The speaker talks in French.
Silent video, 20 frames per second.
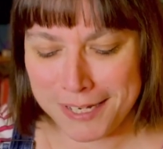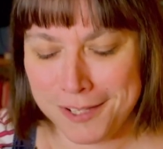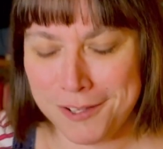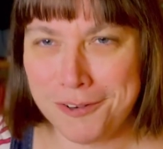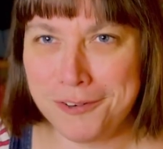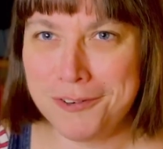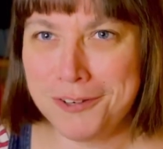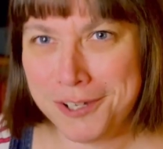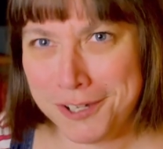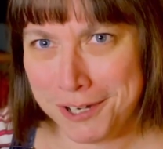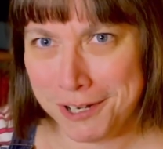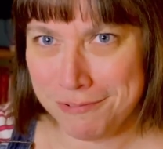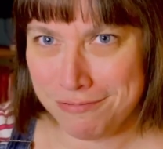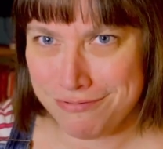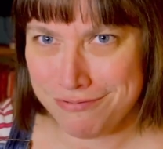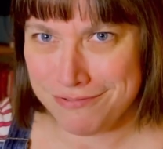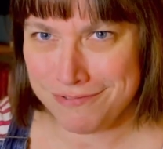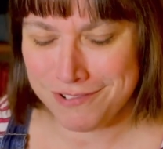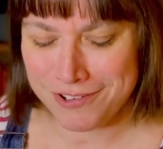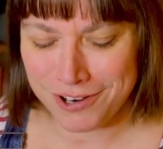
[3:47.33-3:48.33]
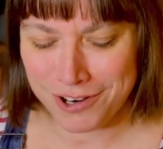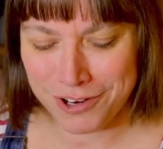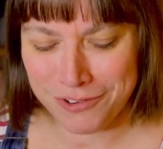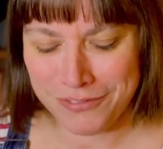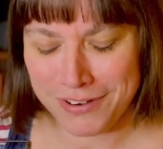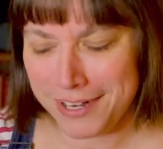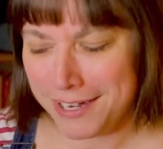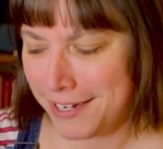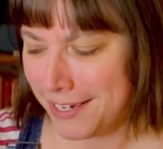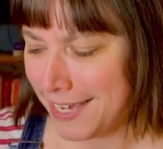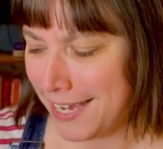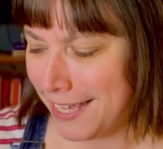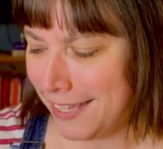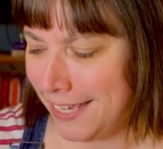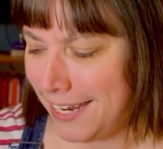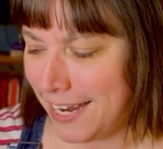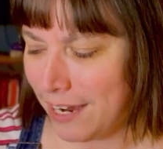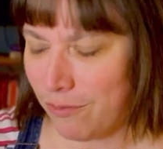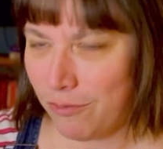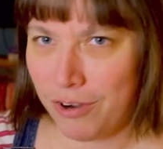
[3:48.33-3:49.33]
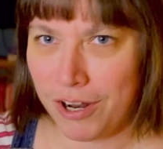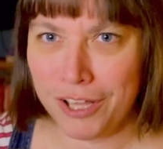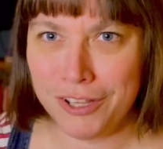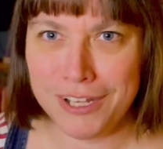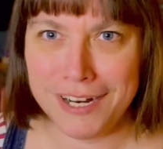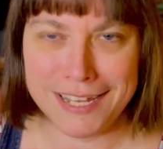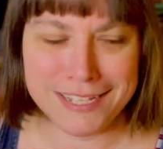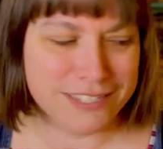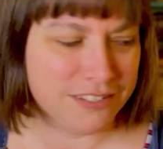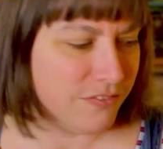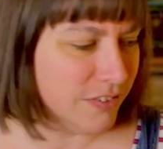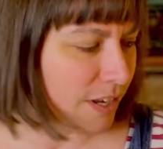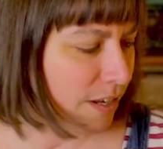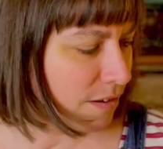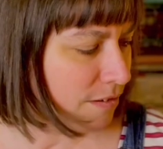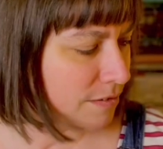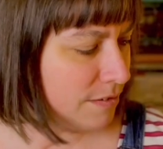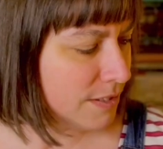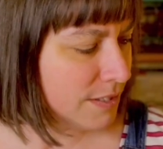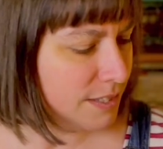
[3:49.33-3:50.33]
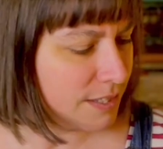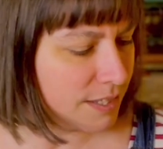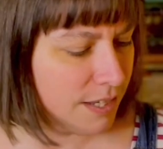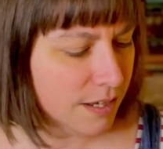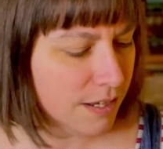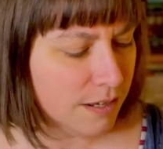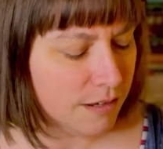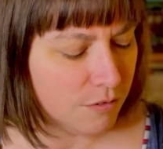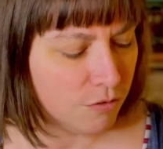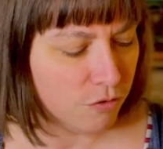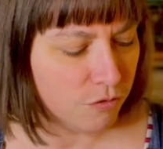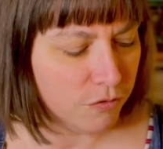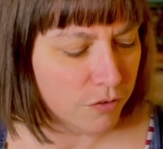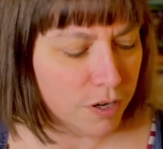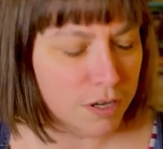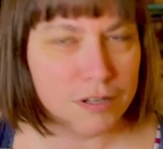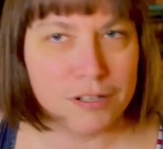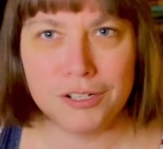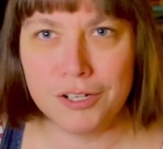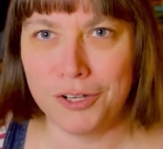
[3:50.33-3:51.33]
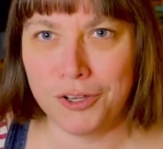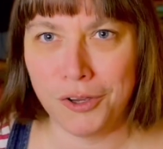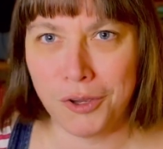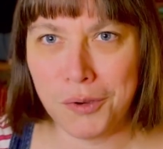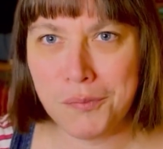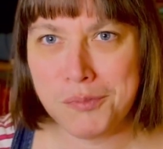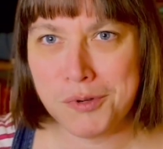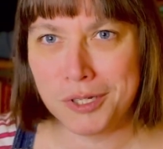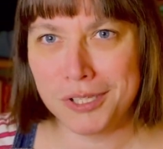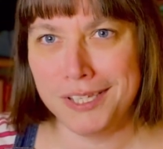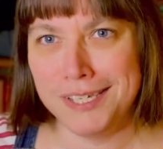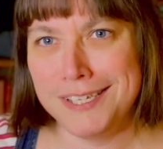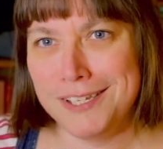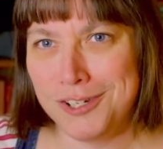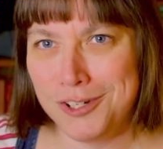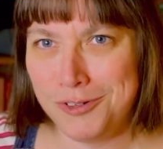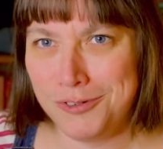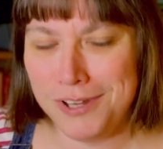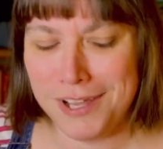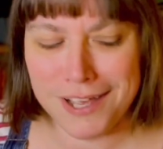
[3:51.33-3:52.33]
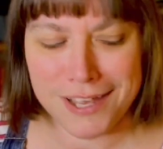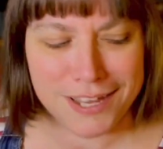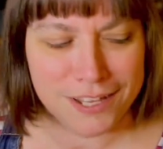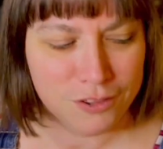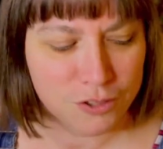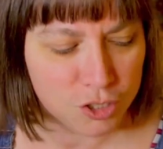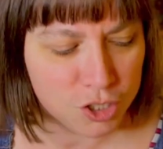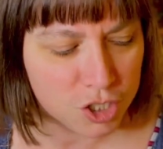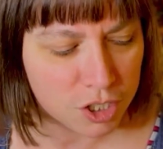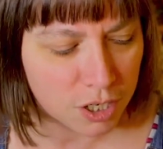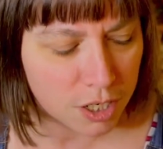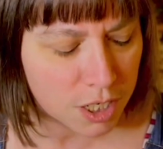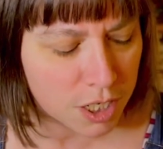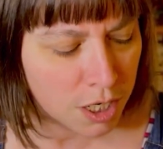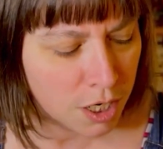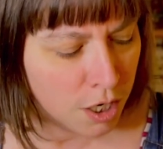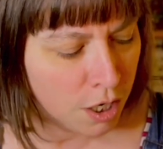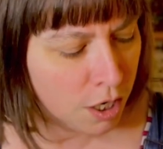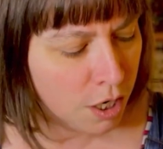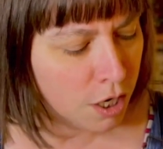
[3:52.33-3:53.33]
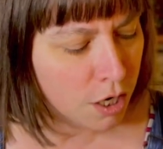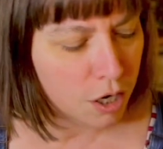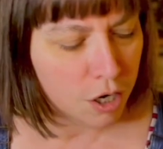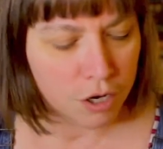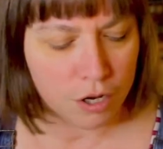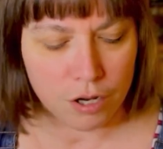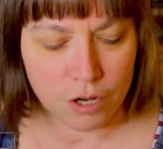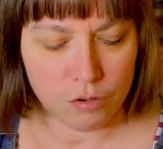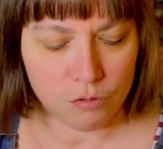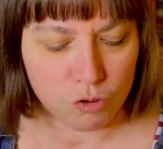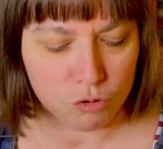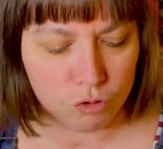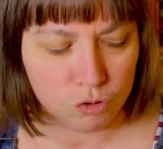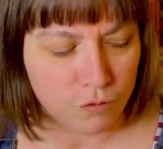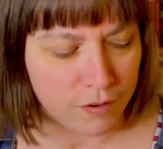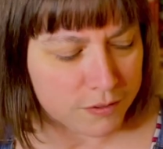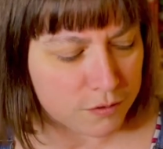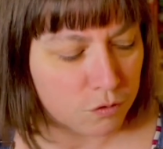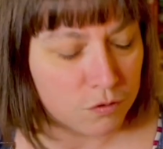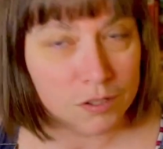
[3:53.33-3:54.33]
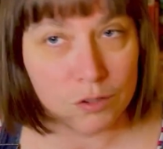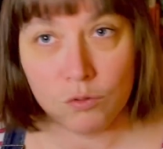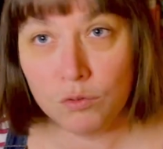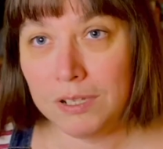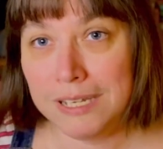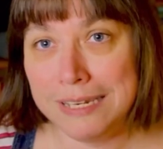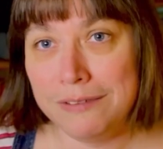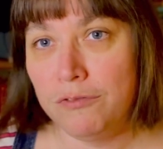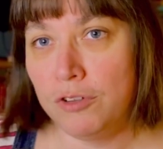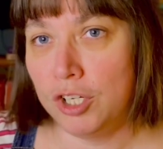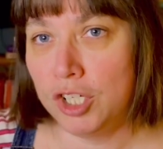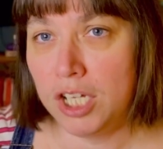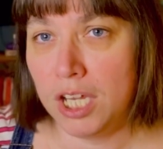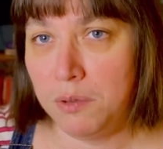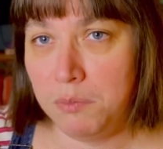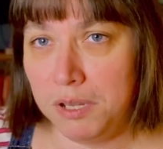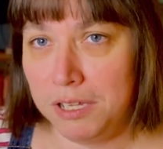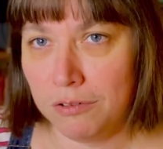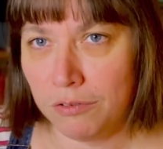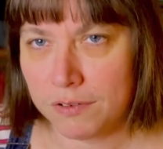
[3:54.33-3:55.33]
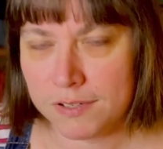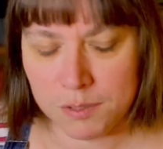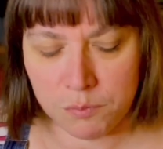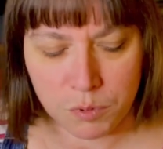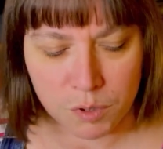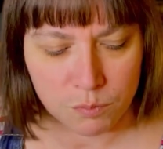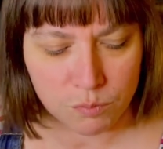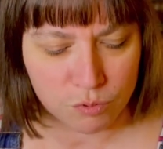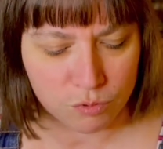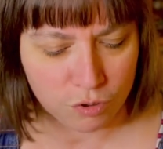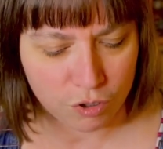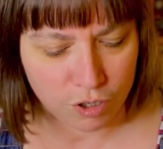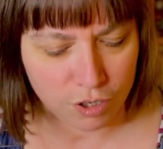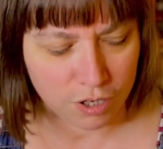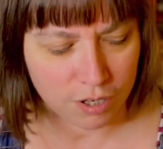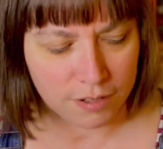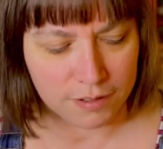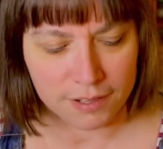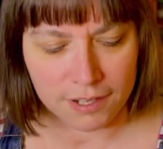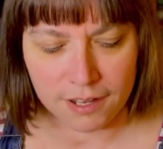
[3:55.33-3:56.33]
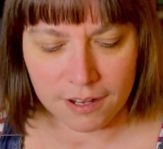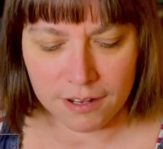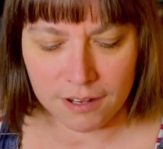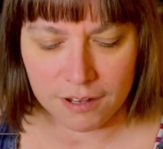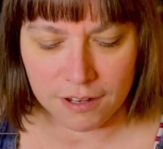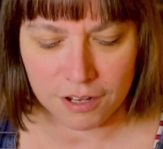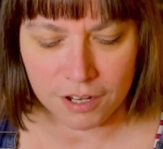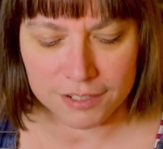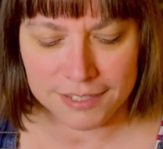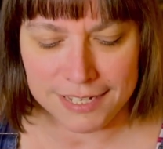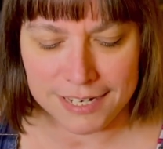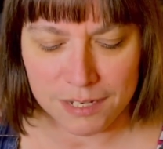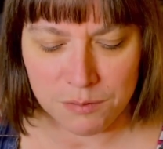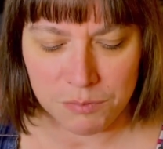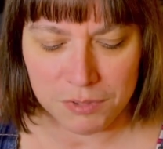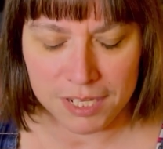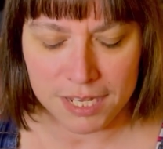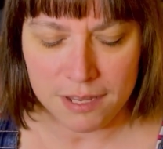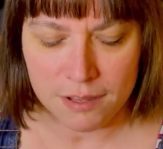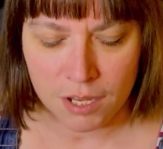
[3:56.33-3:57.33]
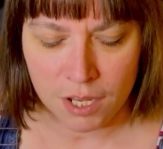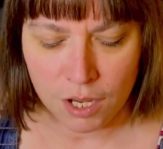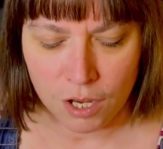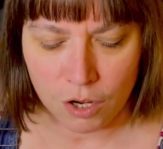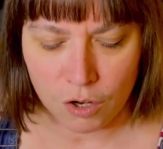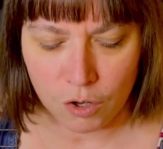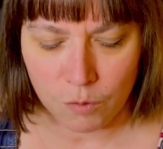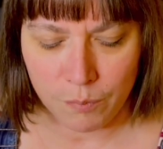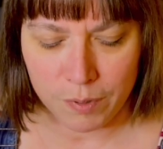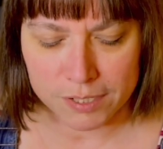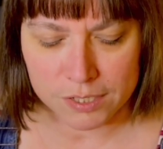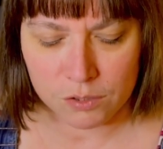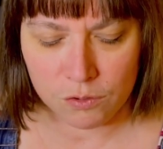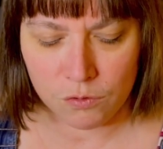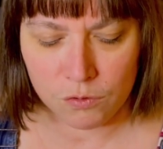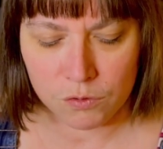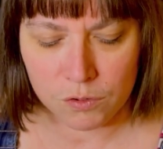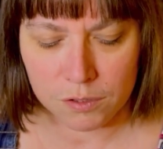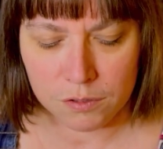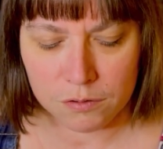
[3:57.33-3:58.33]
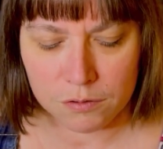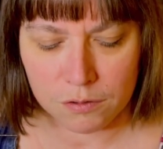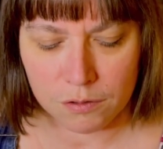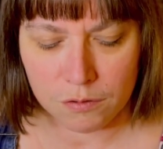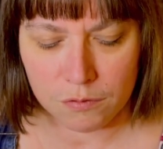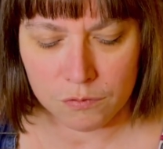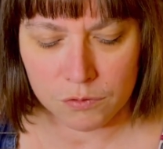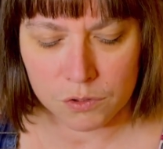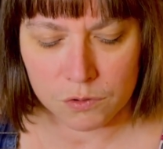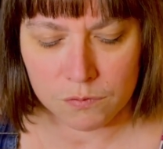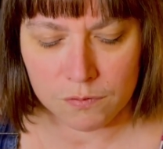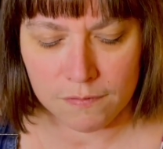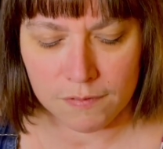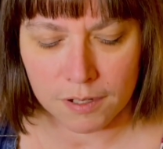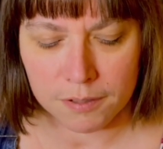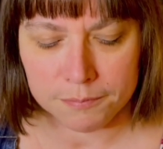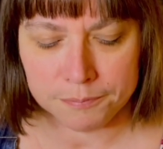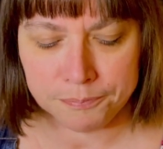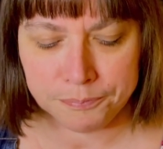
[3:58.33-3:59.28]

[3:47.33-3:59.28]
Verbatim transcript: Donc, on va garder la couleur de la différence et on va reporter Julia and the Shark. Euh, de toute façon, c'est tous des livres que j'ai aimés, donc c'est pas pour en éliminer. On passe tout de suite au suivant.